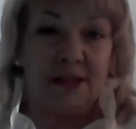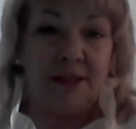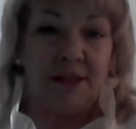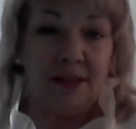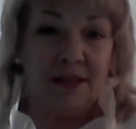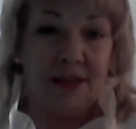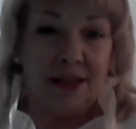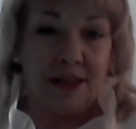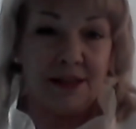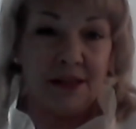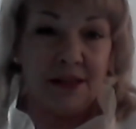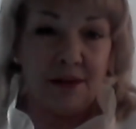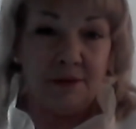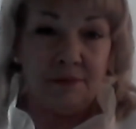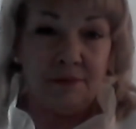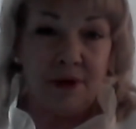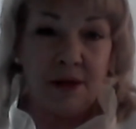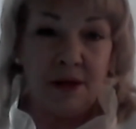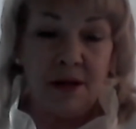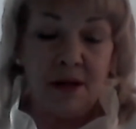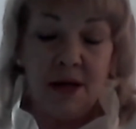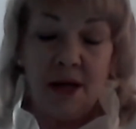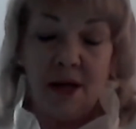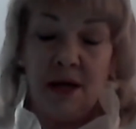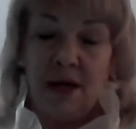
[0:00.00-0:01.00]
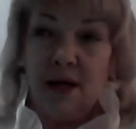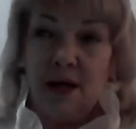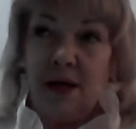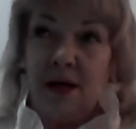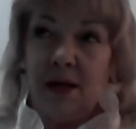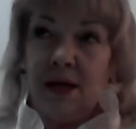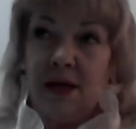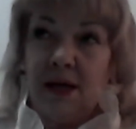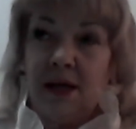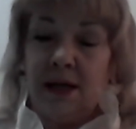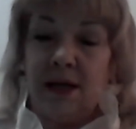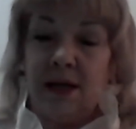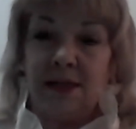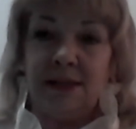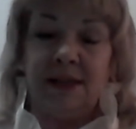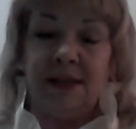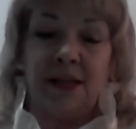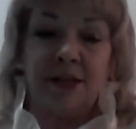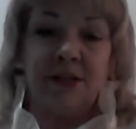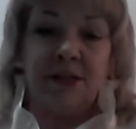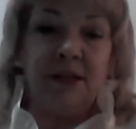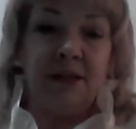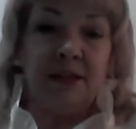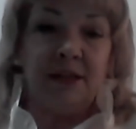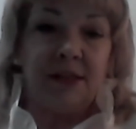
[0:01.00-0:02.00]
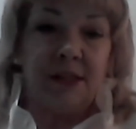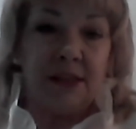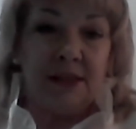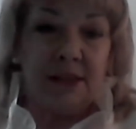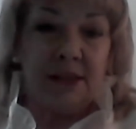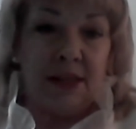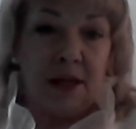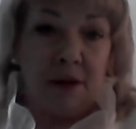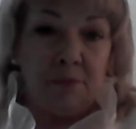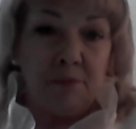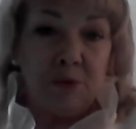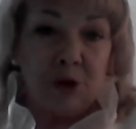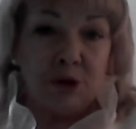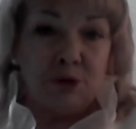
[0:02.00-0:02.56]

от негатива э, сложнился тем,